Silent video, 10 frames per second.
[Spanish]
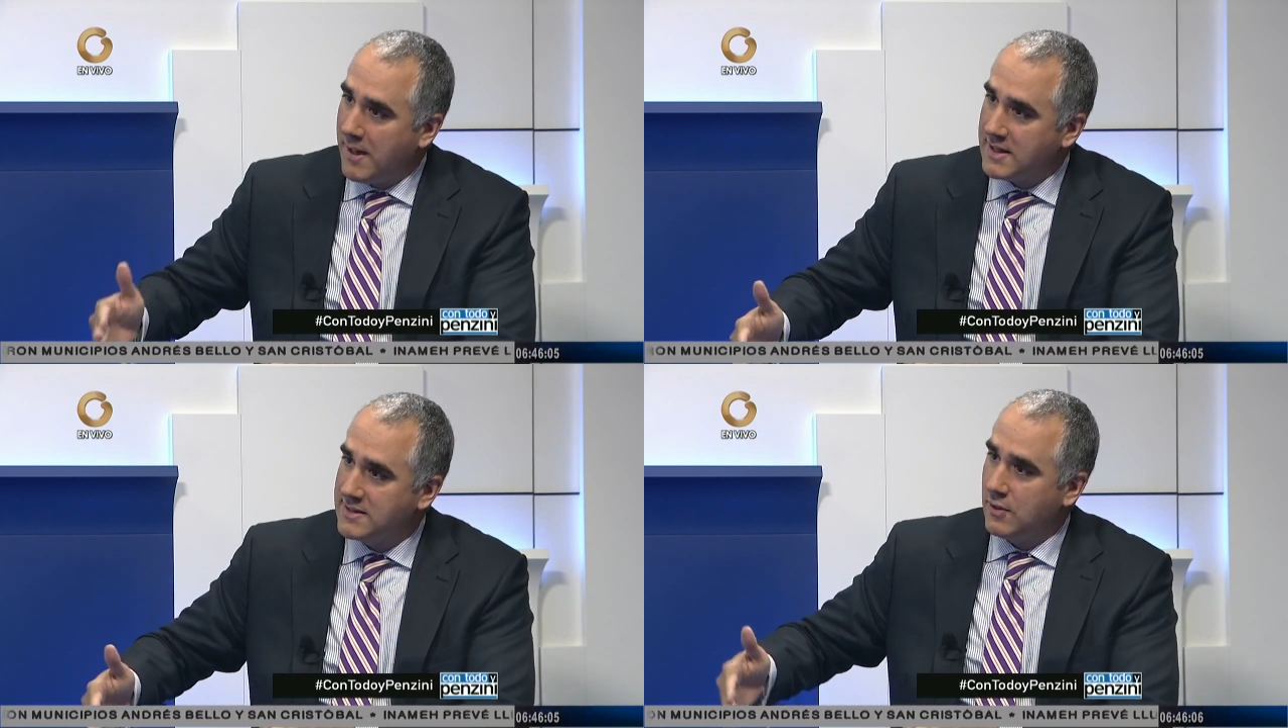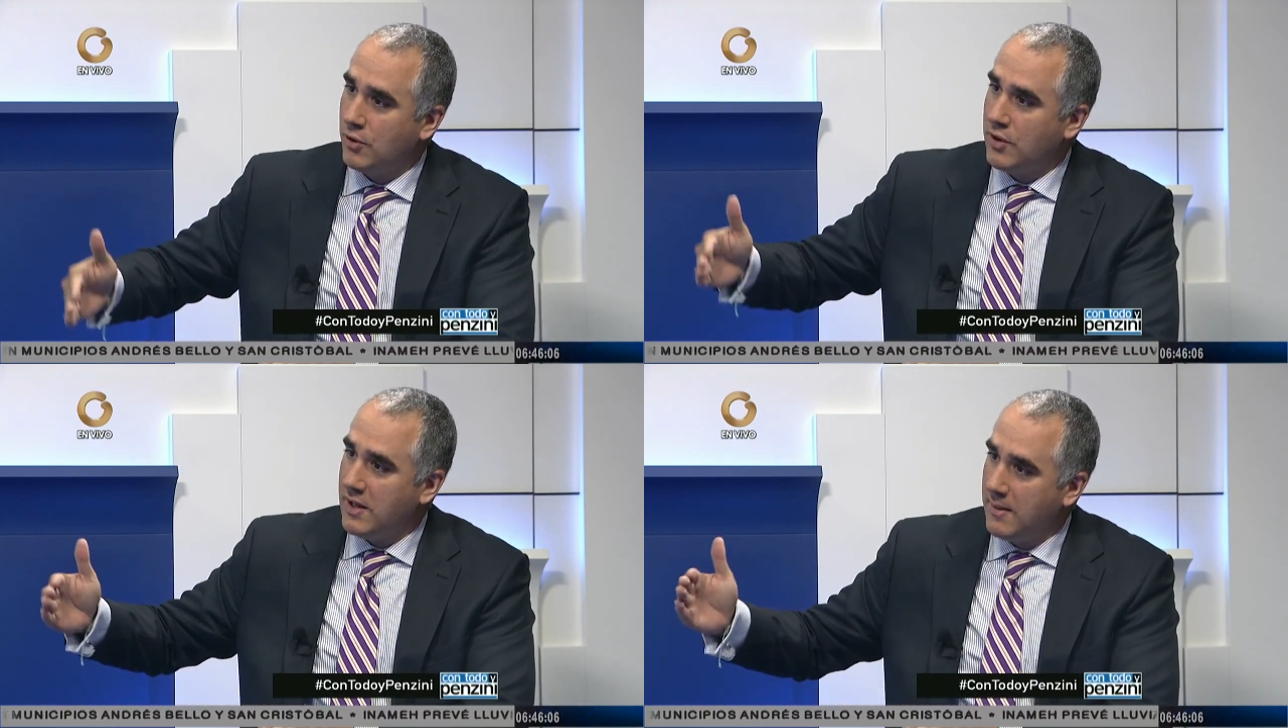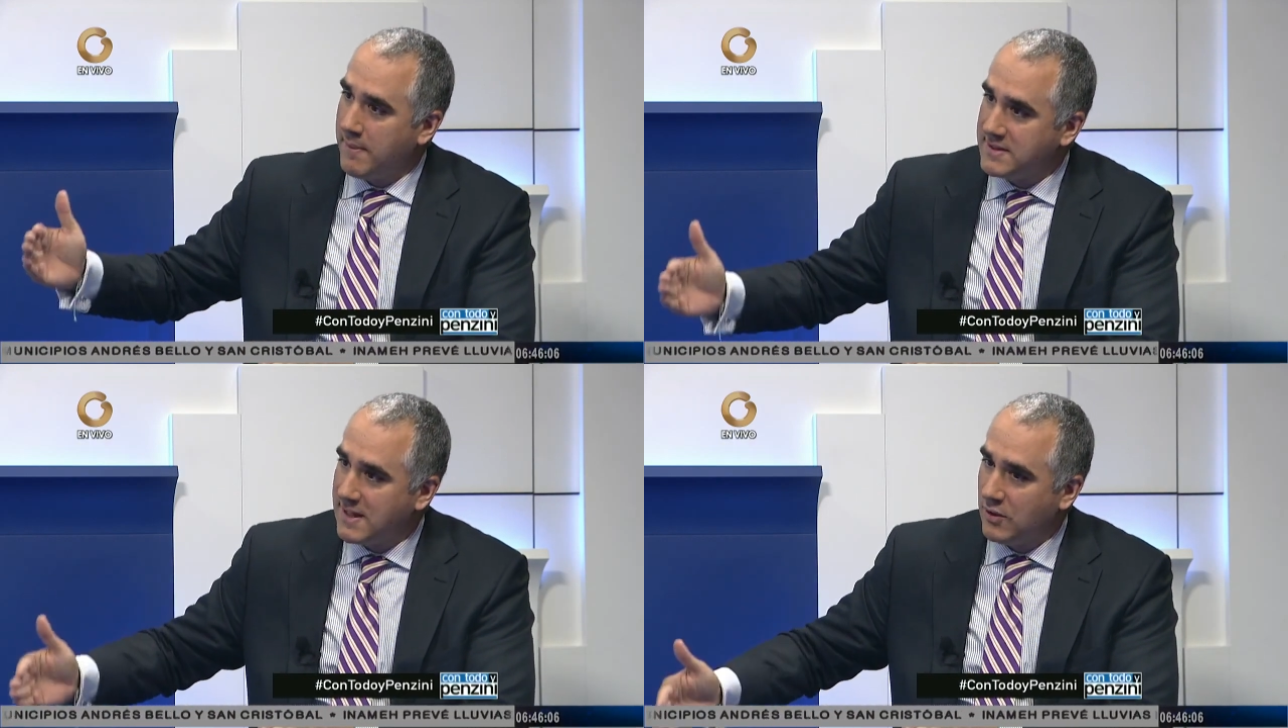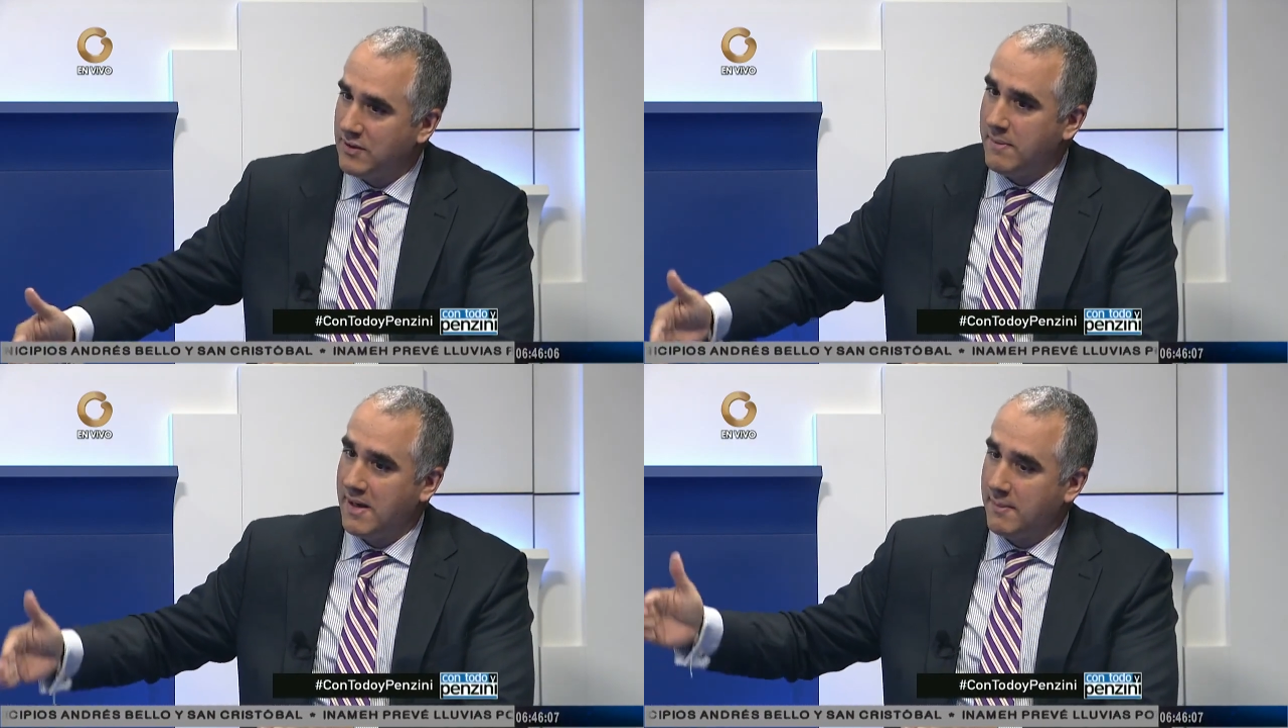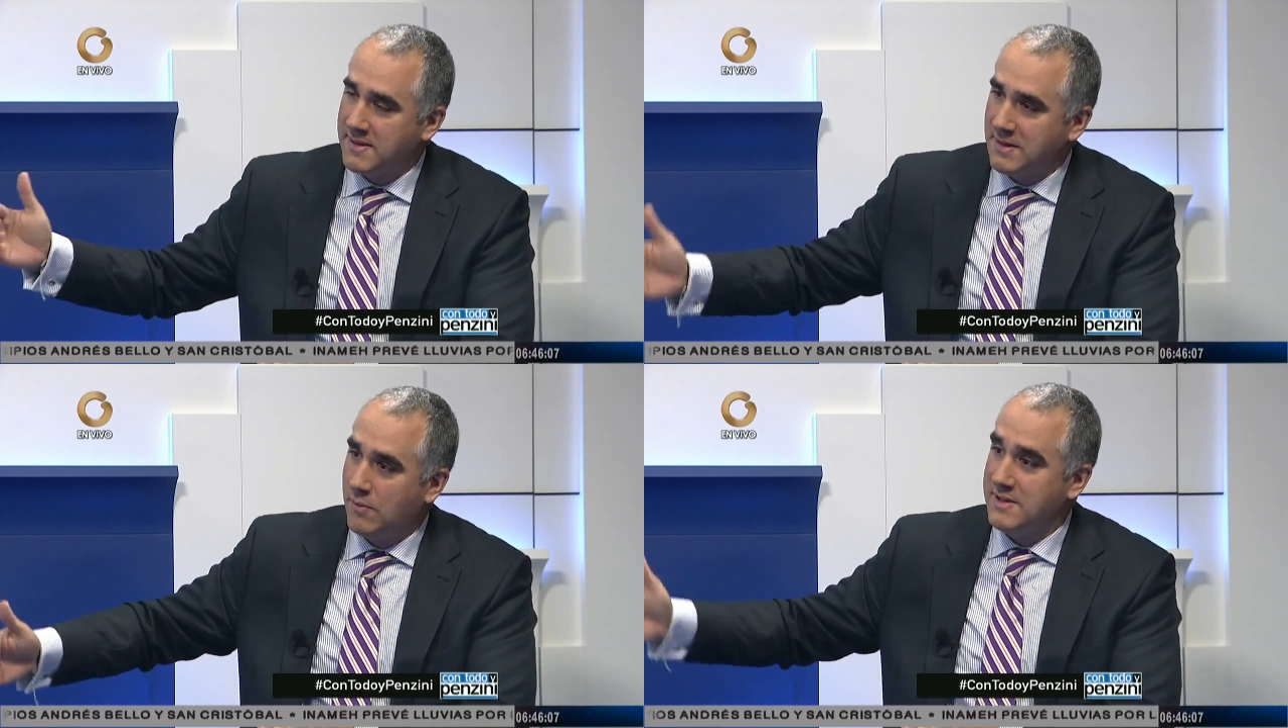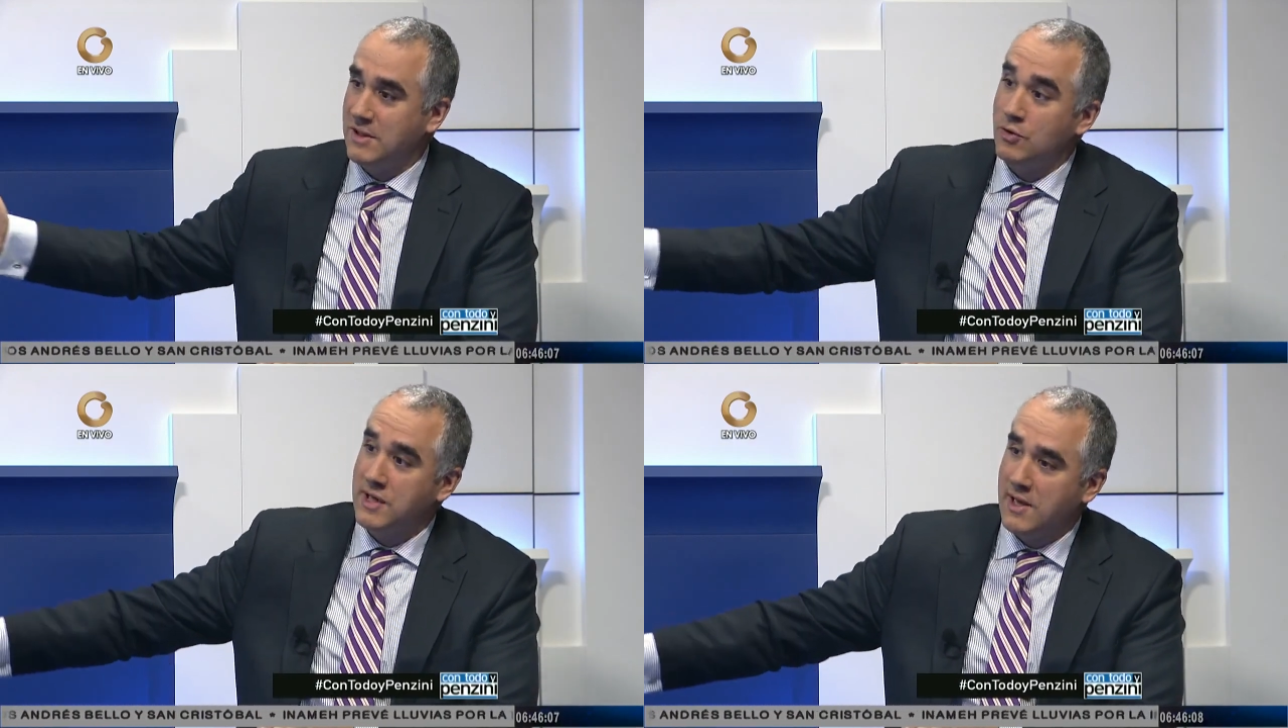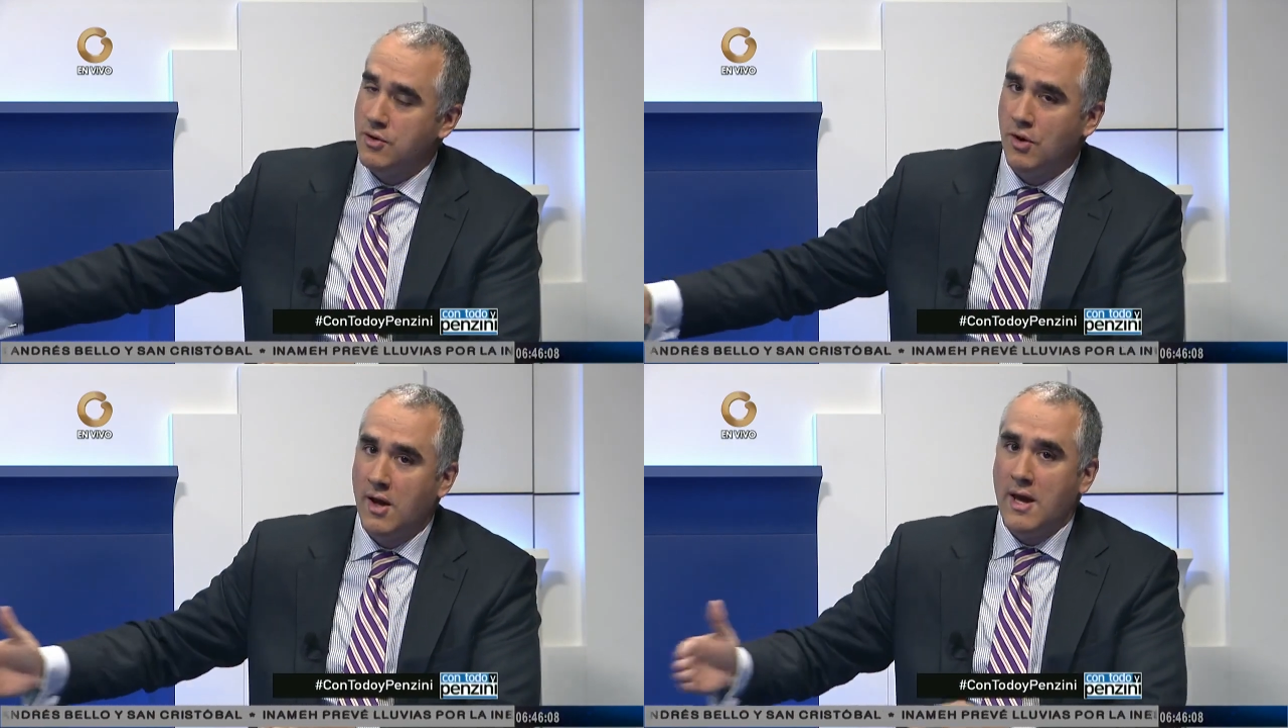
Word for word: pasan los días, pasan las semanas, pasan los meses, los años,